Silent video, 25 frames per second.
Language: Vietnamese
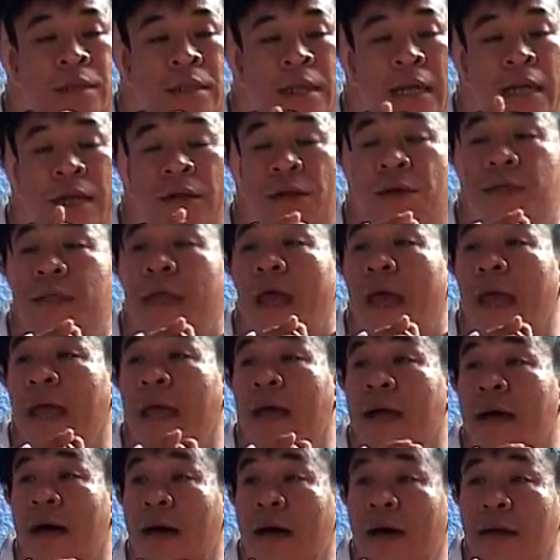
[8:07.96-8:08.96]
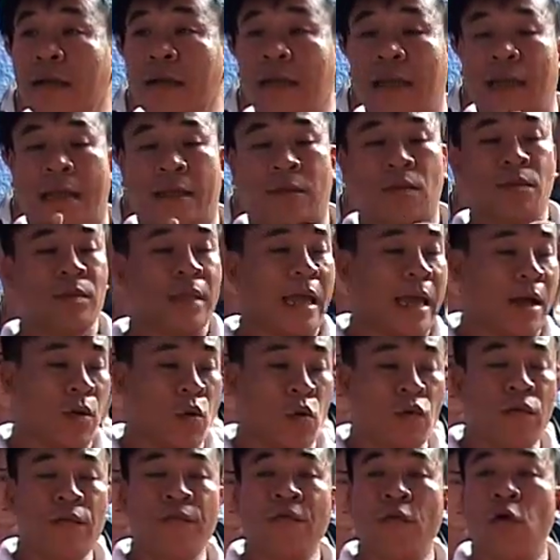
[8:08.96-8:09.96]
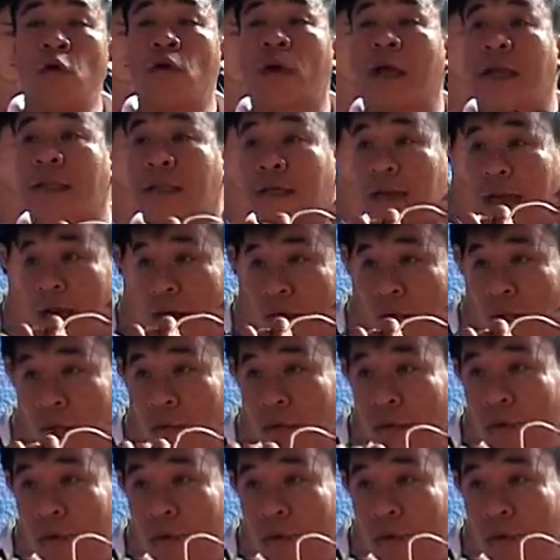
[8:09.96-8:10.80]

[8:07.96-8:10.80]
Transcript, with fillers: thì nó dễ hơn là chúng ta uốn vuông ngay từ đầu